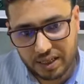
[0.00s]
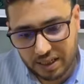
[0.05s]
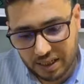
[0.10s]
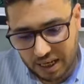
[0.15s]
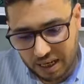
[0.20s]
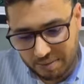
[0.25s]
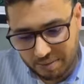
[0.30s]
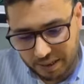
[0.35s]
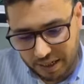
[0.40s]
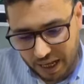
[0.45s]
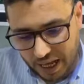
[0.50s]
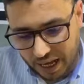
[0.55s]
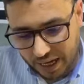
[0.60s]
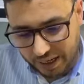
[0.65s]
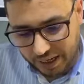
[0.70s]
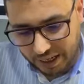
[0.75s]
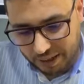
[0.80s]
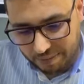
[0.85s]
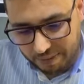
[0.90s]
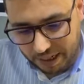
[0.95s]
الحاجه امينه
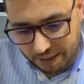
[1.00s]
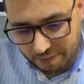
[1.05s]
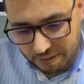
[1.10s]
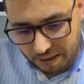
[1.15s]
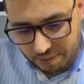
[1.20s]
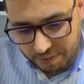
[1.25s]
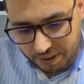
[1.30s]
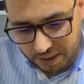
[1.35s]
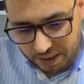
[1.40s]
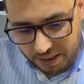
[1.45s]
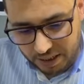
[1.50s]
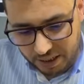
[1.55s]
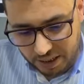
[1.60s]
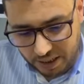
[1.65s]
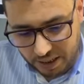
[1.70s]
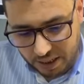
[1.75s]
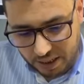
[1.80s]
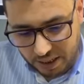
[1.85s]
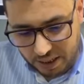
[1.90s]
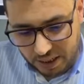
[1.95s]
حقيق مرحبا بك
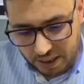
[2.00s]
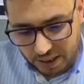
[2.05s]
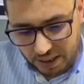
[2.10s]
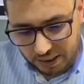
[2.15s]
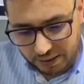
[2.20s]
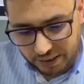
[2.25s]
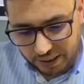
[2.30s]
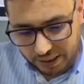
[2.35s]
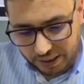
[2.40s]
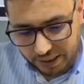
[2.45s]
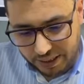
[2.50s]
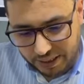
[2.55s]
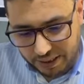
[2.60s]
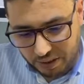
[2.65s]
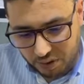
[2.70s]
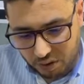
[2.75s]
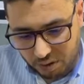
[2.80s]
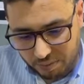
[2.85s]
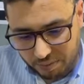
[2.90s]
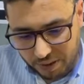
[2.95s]
هذا القياس
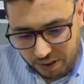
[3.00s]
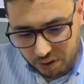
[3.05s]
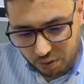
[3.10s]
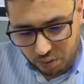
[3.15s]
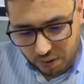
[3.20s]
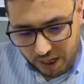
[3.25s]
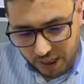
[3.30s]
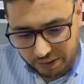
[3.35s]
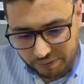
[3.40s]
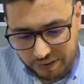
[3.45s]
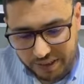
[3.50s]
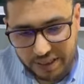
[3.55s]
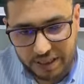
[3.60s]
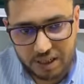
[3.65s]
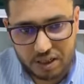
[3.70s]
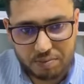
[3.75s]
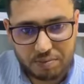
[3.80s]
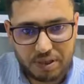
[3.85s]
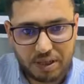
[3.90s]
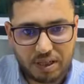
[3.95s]
ديالو البنات واحد
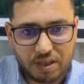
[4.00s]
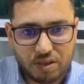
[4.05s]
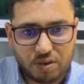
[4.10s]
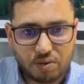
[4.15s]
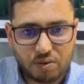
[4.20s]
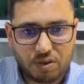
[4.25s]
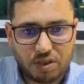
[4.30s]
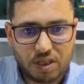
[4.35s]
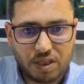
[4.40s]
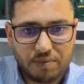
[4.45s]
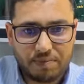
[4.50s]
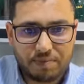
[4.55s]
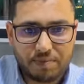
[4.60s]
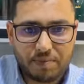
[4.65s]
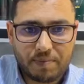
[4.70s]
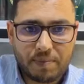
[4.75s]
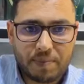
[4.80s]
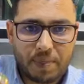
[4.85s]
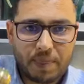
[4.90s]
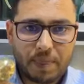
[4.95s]
فاصله 1.8 سنتيم
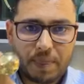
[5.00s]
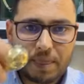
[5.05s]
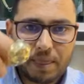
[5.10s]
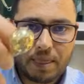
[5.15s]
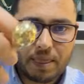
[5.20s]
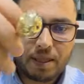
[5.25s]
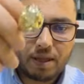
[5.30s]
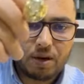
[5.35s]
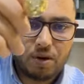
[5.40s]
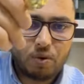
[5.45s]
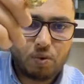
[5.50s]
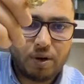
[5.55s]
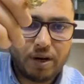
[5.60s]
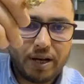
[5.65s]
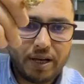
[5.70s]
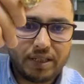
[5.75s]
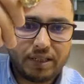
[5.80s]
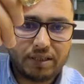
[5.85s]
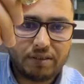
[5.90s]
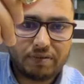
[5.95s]

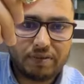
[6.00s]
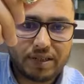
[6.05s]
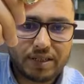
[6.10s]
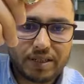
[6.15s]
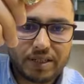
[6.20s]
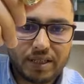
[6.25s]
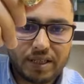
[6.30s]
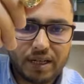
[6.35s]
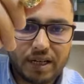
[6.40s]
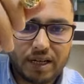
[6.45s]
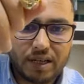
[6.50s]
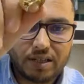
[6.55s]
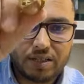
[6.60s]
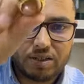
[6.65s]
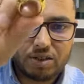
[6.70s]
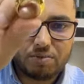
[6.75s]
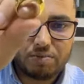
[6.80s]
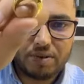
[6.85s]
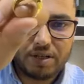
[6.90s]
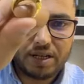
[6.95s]
واحد فاصله
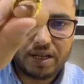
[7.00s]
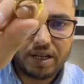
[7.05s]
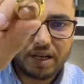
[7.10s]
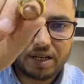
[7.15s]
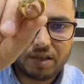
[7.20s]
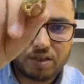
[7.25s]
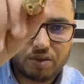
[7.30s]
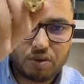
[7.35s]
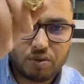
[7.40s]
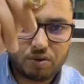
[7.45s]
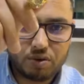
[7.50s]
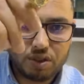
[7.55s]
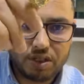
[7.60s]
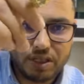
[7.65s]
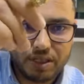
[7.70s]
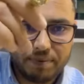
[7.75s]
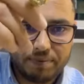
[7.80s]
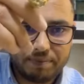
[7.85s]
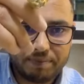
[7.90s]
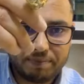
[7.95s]
1.8
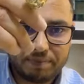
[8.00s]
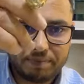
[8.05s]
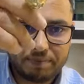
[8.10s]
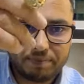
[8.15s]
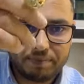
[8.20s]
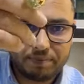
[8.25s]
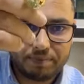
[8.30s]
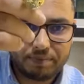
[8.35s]
سنتيم